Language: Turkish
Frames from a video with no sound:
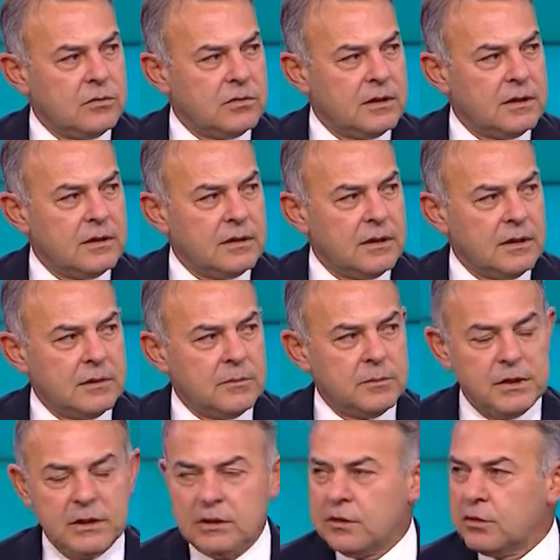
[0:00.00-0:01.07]
üzerinde
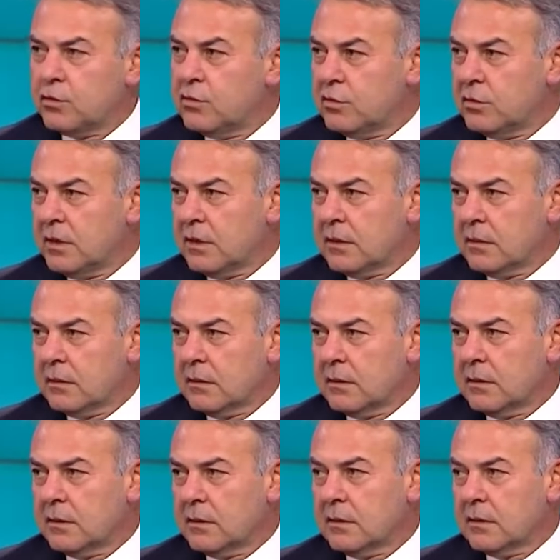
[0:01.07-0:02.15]
bir iş gücüne
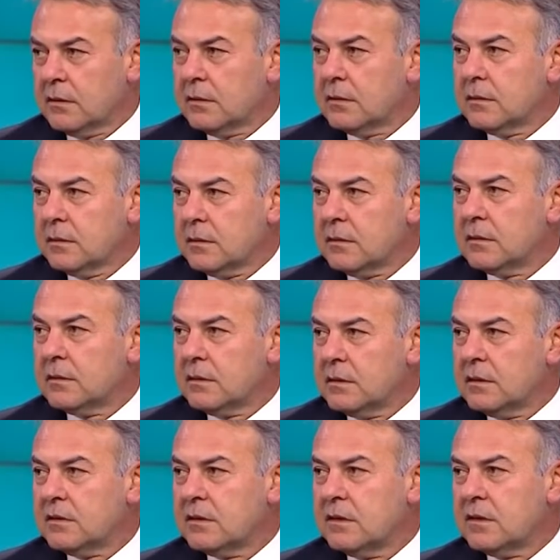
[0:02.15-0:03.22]
e,
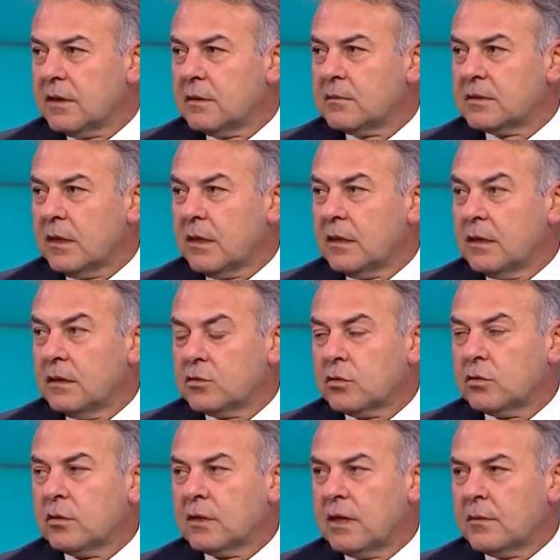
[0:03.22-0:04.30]
istihdam, sağlayan
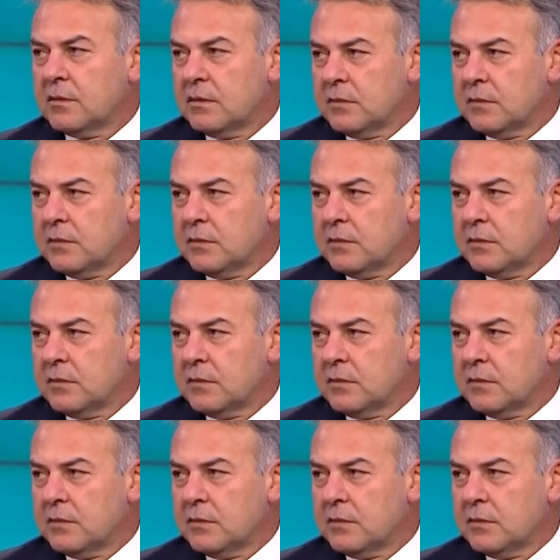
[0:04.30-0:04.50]
çok önemli